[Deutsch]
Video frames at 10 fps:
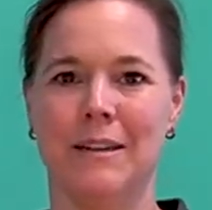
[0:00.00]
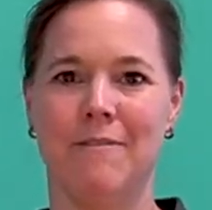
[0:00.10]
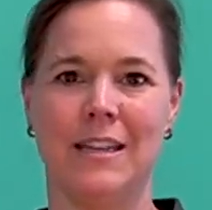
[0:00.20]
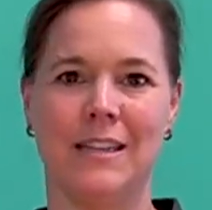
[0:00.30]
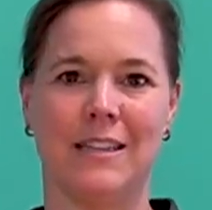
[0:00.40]

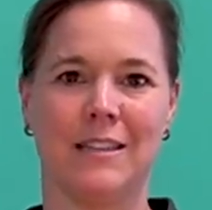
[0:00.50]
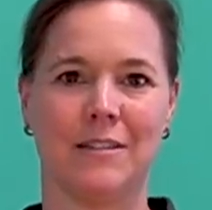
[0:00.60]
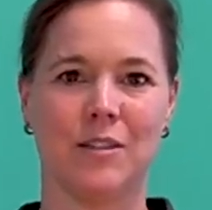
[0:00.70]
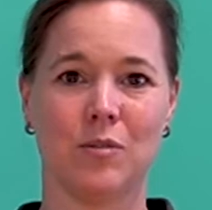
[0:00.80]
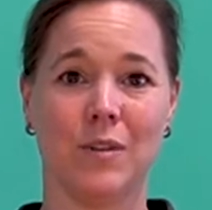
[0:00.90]
Wenn ich
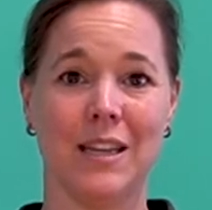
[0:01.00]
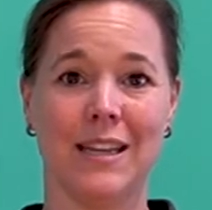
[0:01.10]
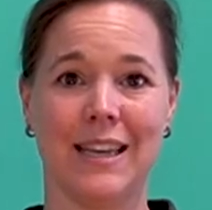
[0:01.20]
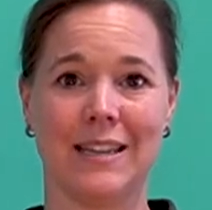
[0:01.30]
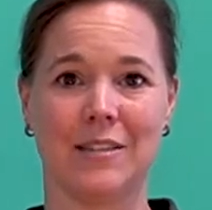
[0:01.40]
äh, zu
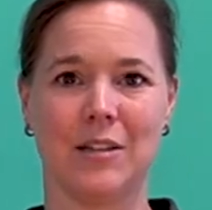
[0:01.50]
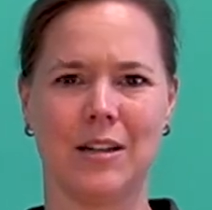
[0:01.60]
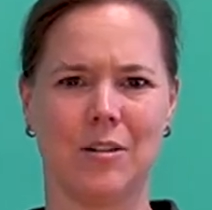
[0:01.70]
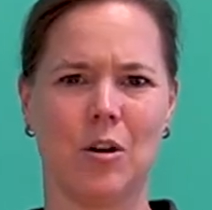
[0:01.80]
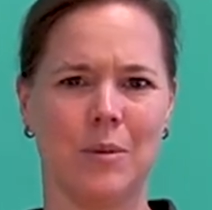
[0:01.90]
wenig esse,
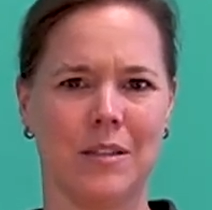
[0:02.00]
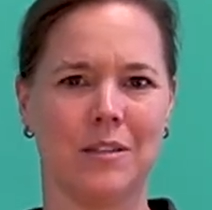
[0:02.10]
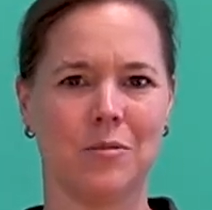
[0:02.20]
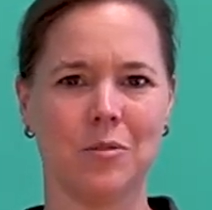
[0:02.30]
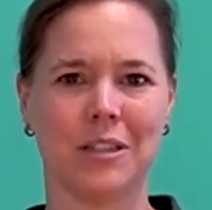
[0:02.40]
dann komme ich
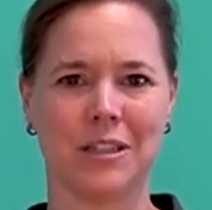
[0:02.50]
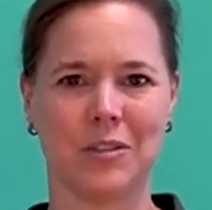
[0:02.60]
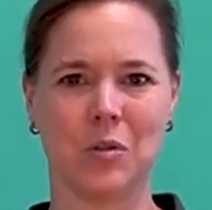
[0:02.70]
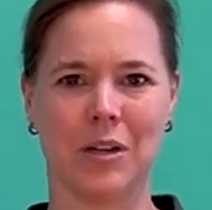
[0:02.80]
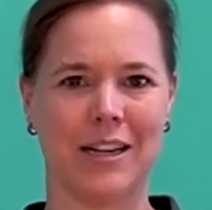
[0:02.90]
in den
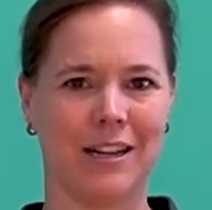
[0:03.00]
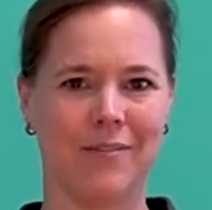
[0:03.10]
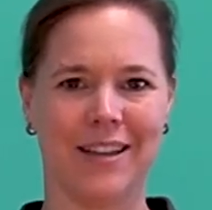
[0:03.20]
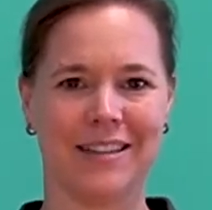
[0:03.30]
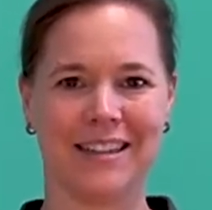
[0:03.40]
Unterzucker, dann
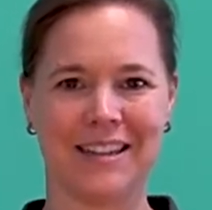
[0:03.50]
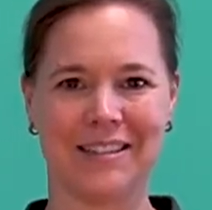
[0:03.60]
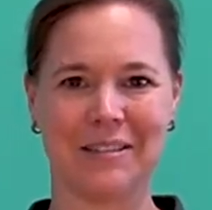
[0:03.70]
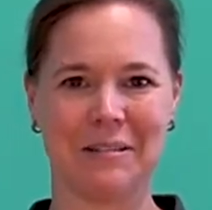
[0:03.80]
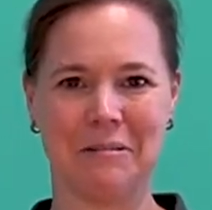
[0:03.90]
werde ich
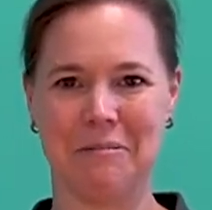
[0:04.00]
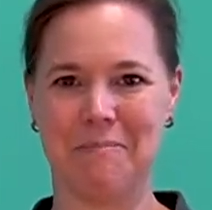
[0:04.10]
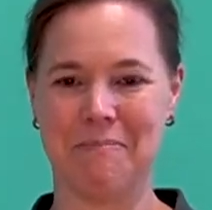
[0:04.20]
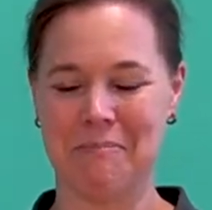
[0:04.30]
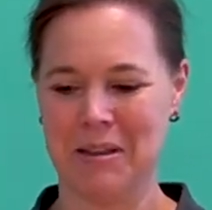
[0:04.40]
ganz
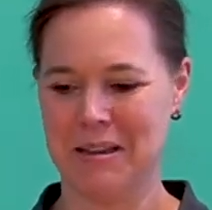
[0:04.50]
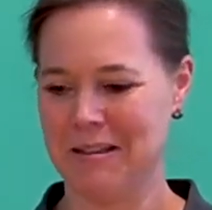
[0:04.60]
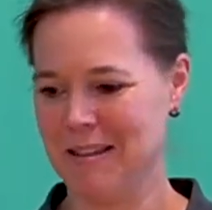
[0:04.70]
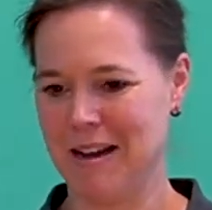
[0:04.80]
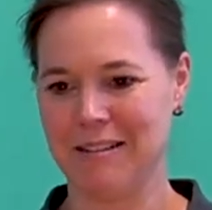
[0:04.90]
ähm,
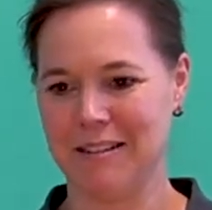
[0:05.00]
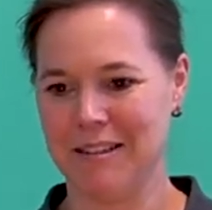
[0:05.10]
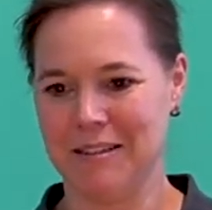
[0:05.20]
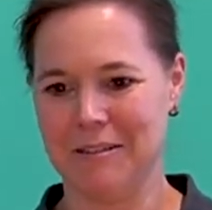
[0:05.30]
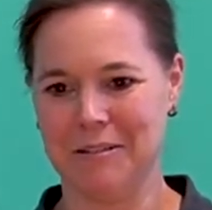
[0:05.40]
ja,
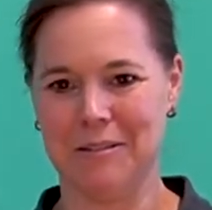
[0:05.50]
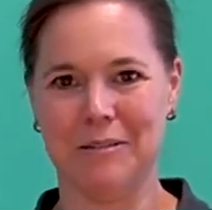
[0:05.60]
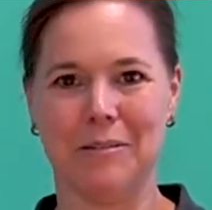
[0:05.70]
äh,